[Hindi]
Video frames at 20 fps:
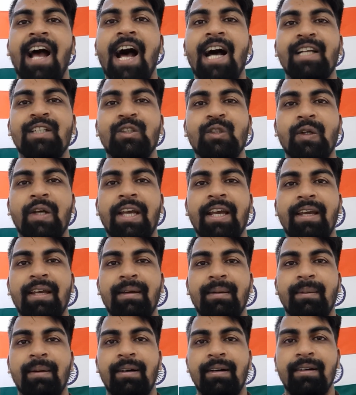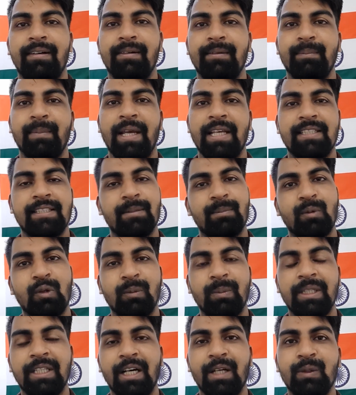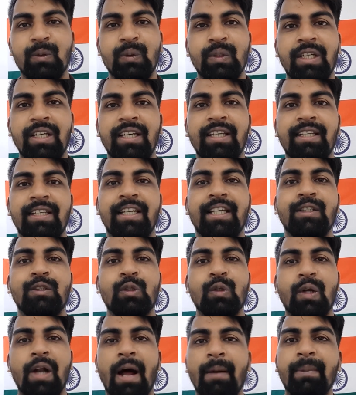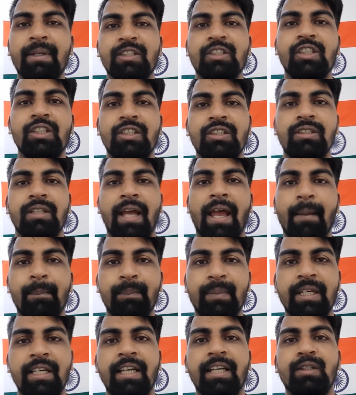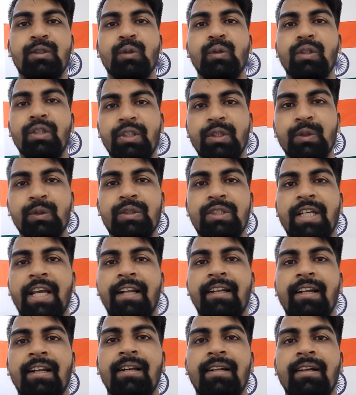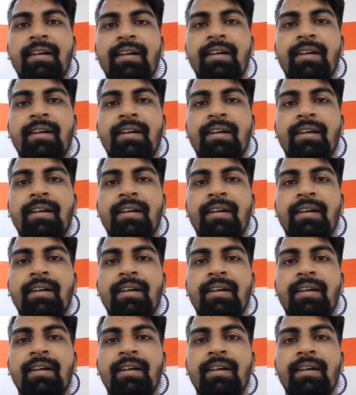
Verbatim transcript: आज जो है uh, मैं सबको बता दूं कि ये जो रामाशीष एम बी ए जो न्यूज़ चैनल